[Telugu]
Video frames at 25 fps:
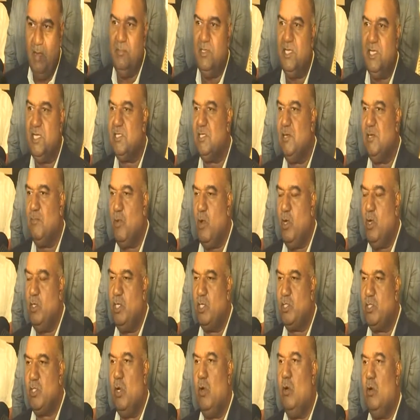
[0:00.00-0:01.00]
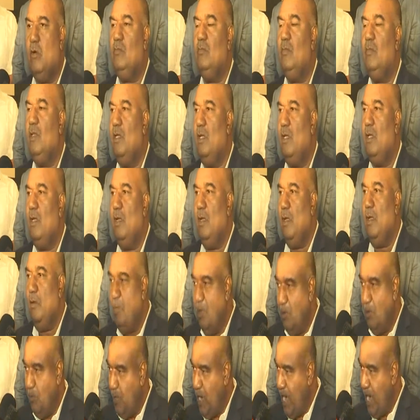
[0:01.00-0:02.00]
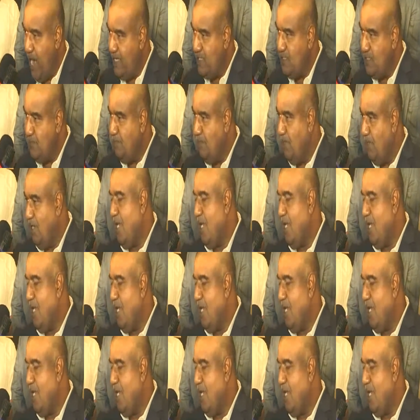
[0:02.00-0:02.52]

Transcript: మేము చేసిన ప్రాజెక్ట్స్లో మేము ల్యాండ్స్